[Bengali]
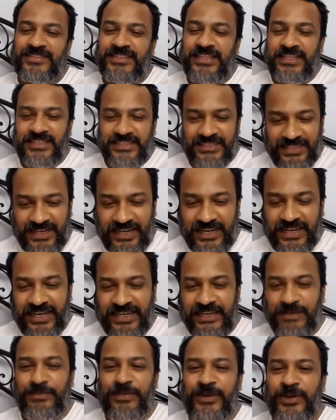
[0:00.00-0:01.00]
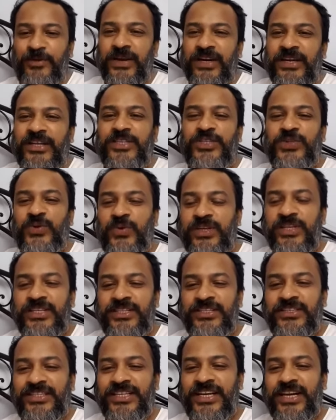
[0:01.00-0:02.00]
জাস্ট আগে একটা ভিডিও একটা স্টোরি
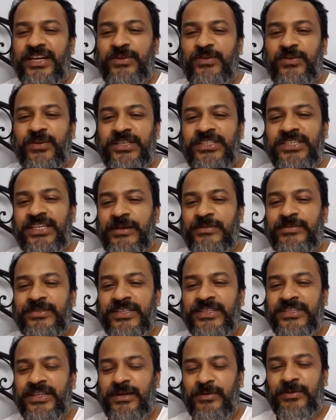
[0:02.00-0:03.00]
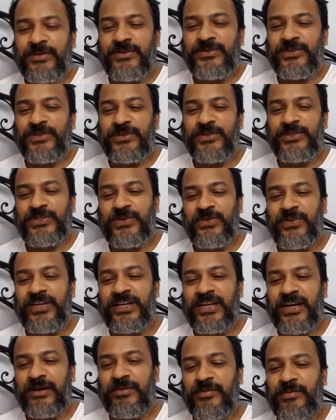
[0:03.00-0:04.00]
শেয়ার করেছিলাম সে সামহাও
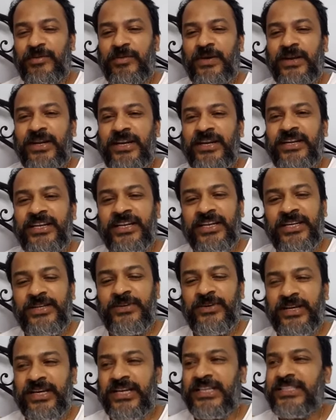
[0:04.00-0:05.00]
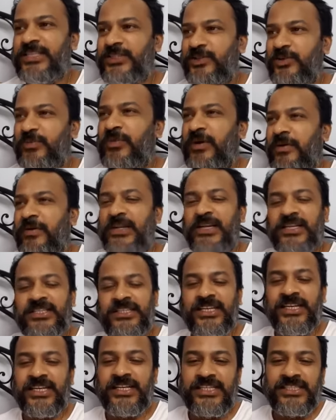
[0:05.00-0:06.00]
স্টোরিটা আমার মোবাইলে ডিলিট হয়ে গেছে একটু পাওয়ারে
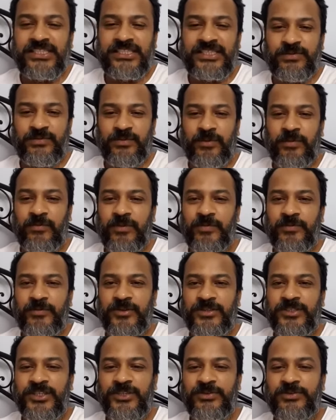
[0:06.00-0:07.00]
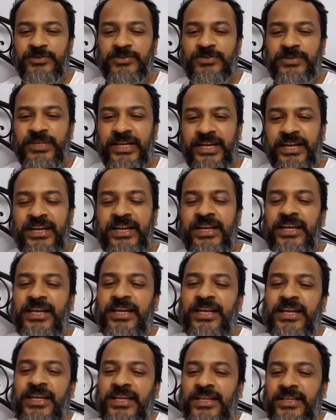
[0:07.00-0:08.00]
আজকে ইলেকট্রিসিটির প্রবলেম রয়েছে ডিউ টু রেন
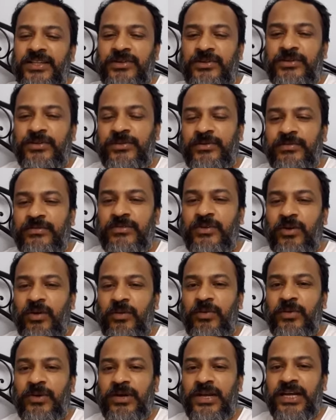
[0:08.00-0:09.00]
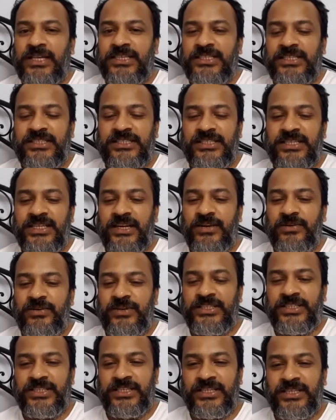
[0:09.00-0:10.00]
তো গল্পটা আজকের যেটা
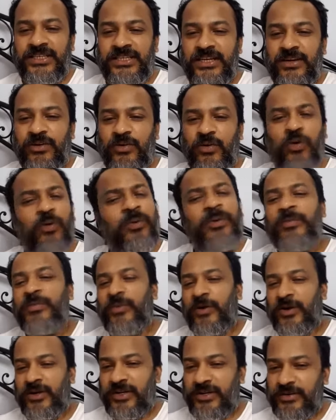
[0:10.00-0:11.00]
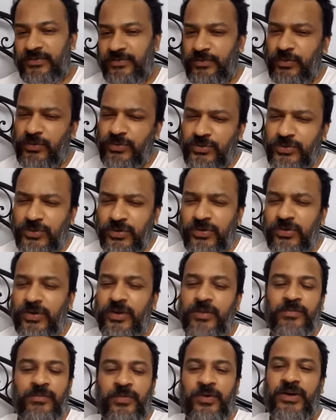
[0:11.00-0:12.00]
রয়েছে এটা খুব ইম্পর্ট্যান্ট প্রচণ্ড
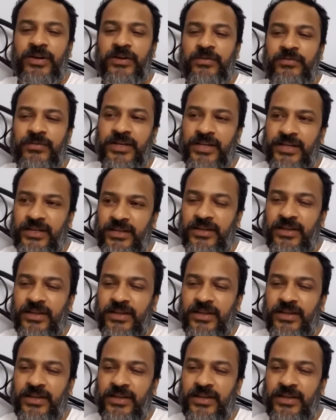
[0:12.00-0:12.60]
ইম্পর্ট্যান্ট মানে